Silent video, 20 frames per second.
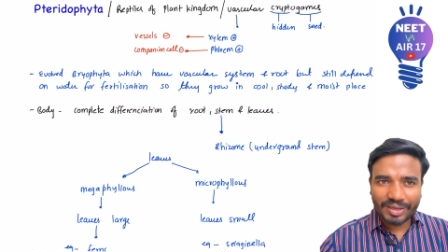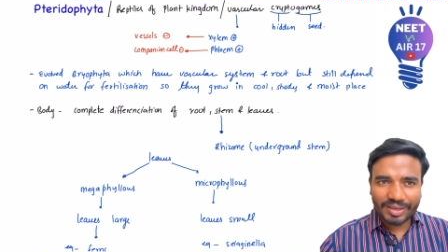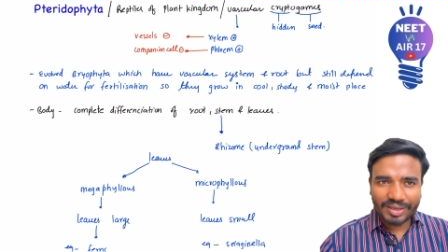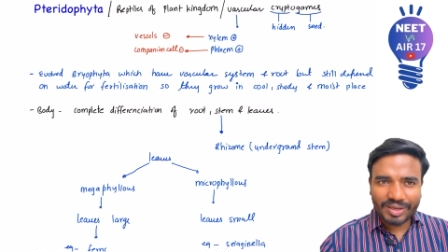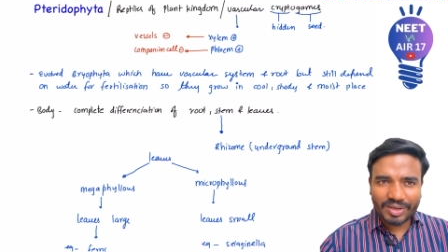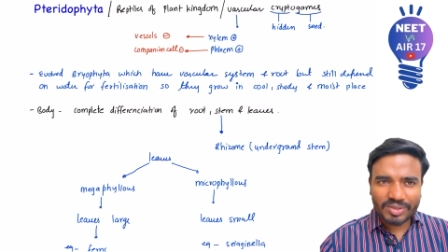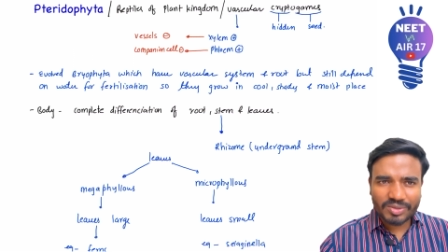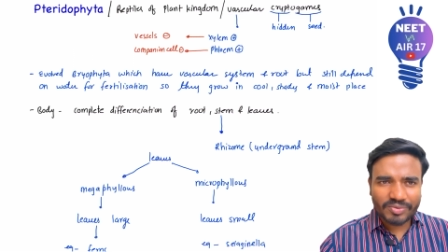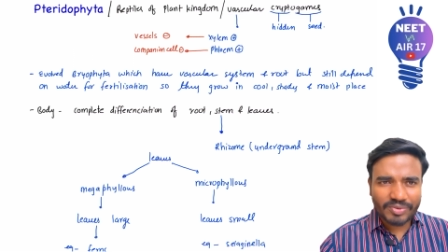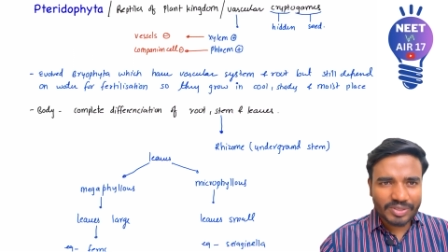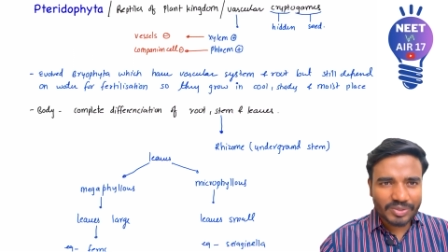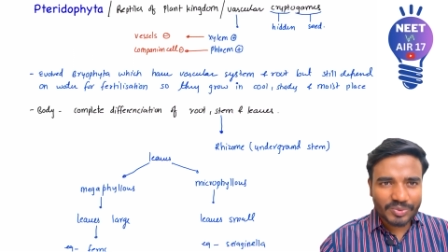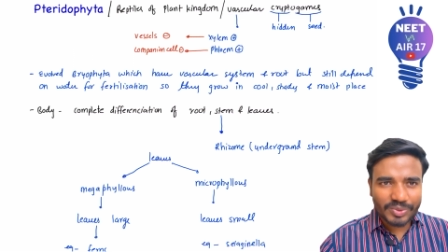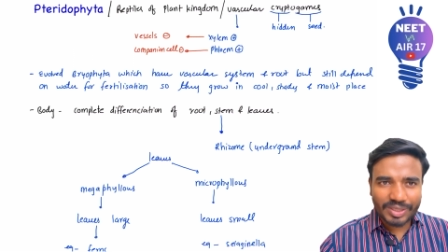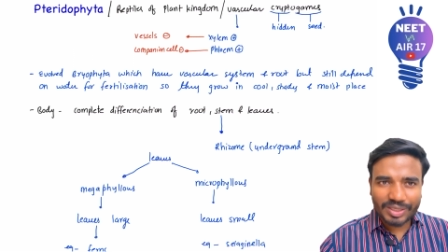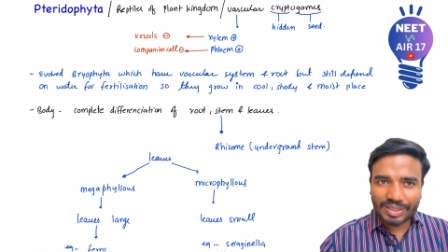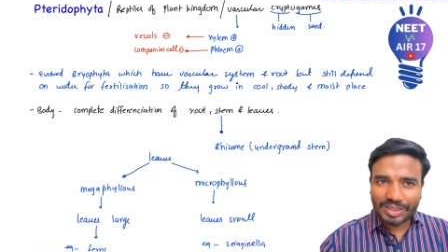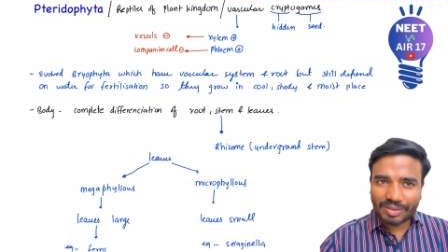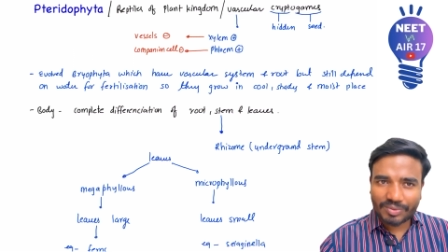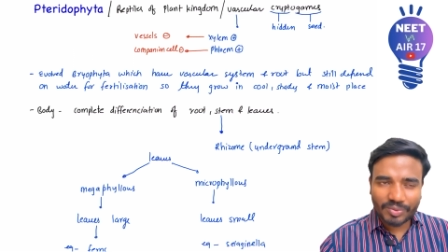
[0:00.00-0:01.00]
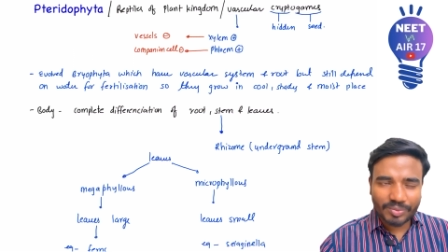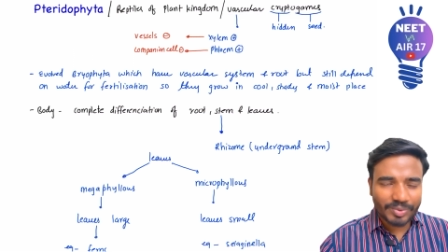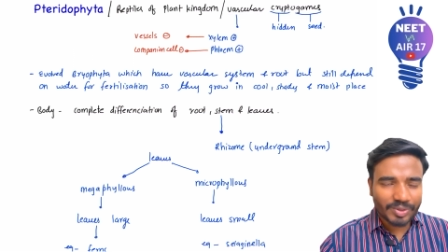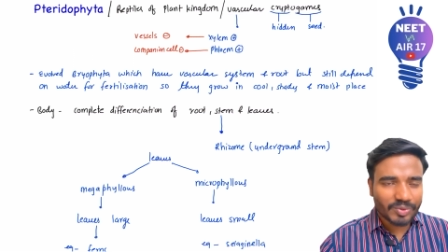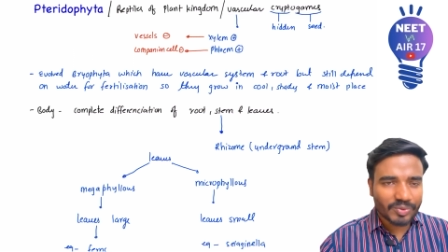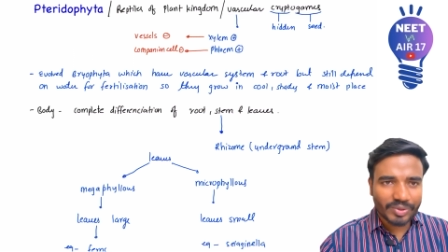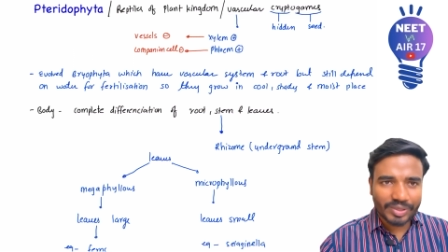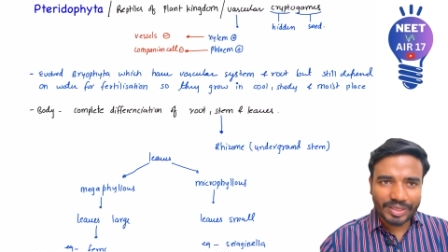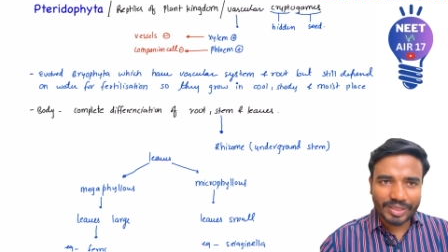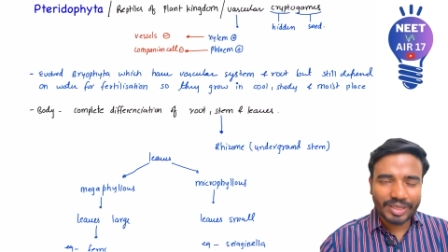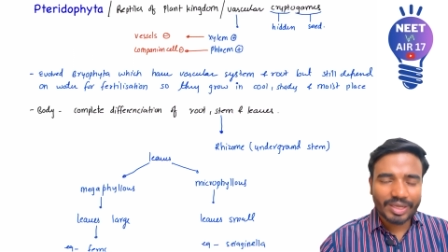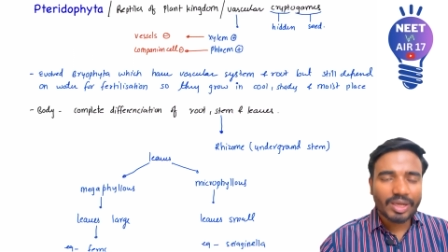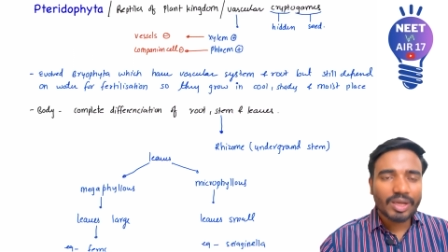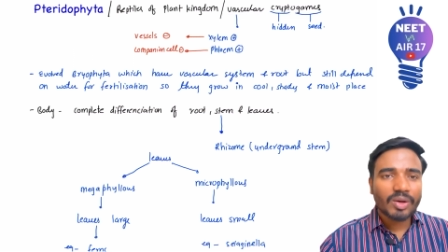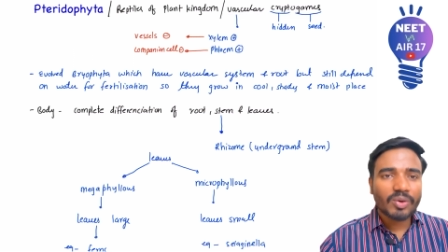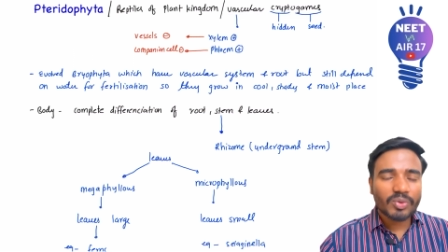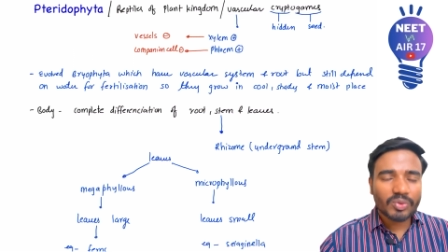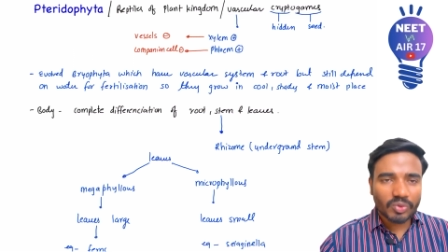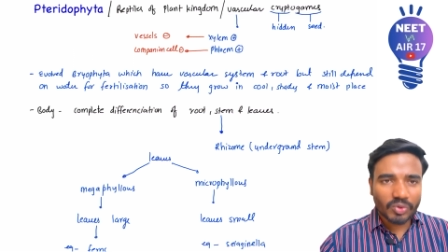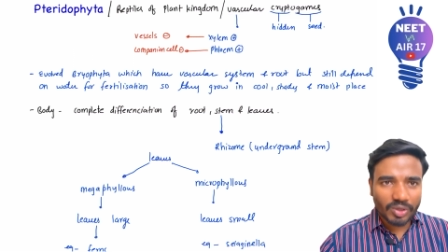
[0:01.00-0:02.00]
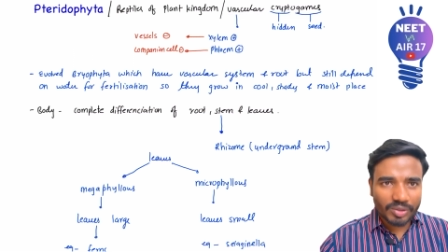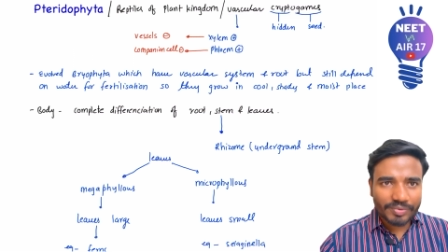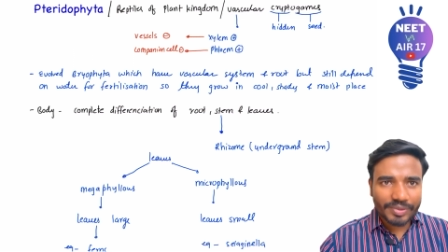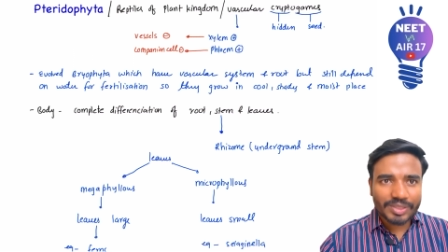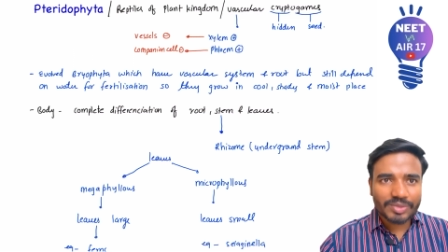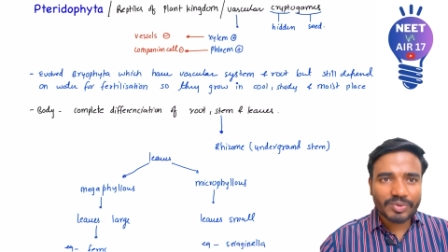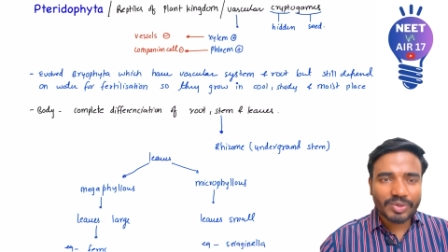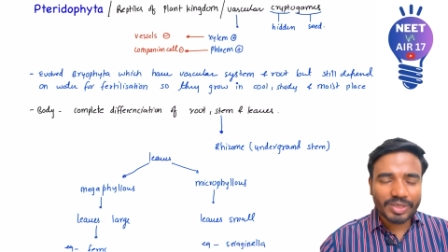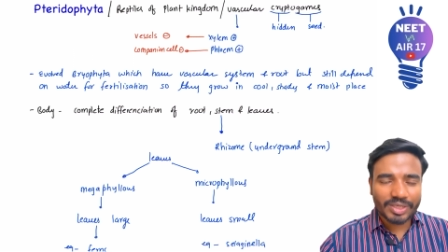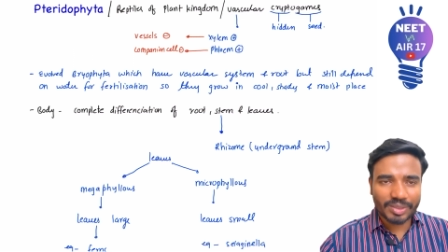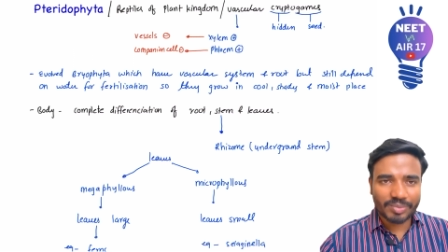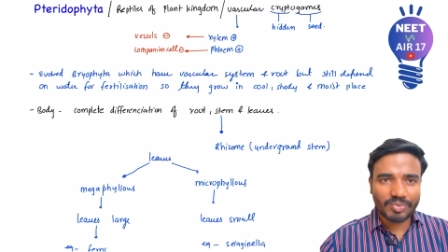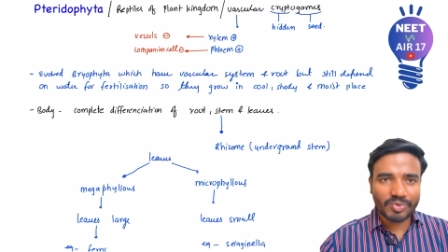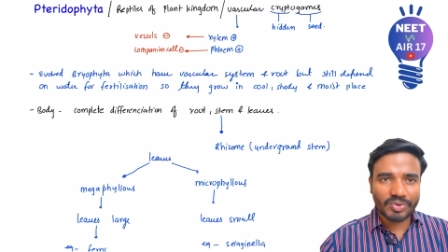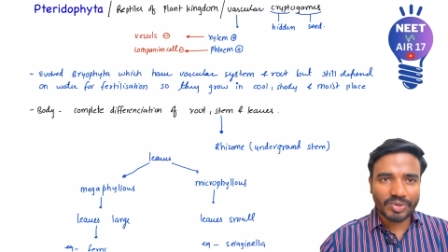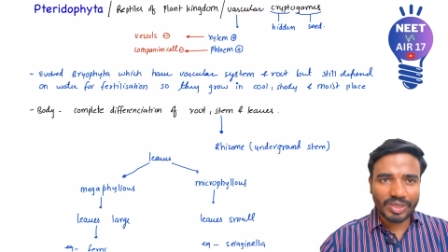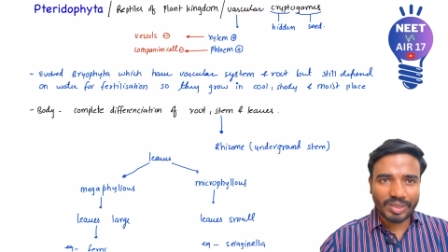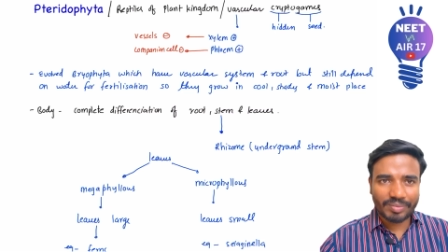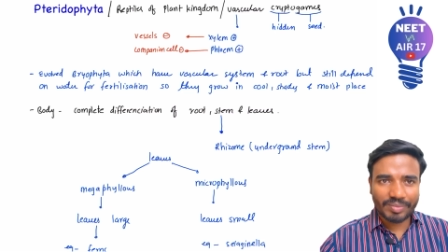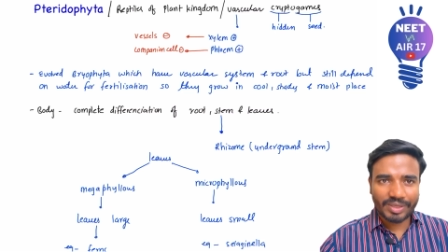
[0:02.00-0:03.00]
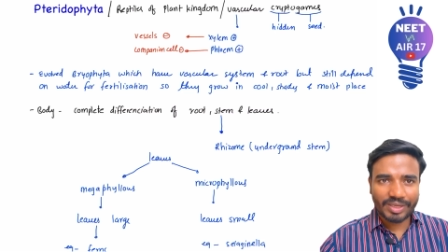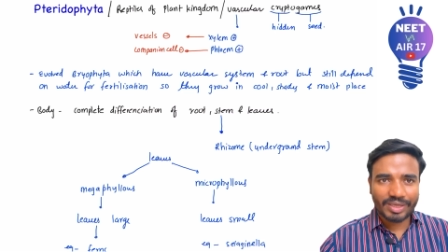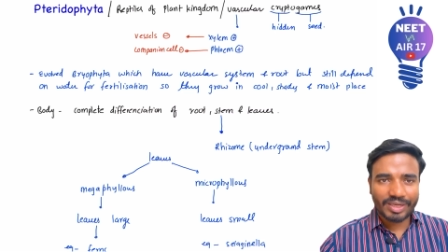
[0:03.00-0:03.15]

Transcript: क्या उसमें वैस्कुलर था वो बिल्कुल नहीं वो नॉन वैस्कुलर क्रिप्टोगैम है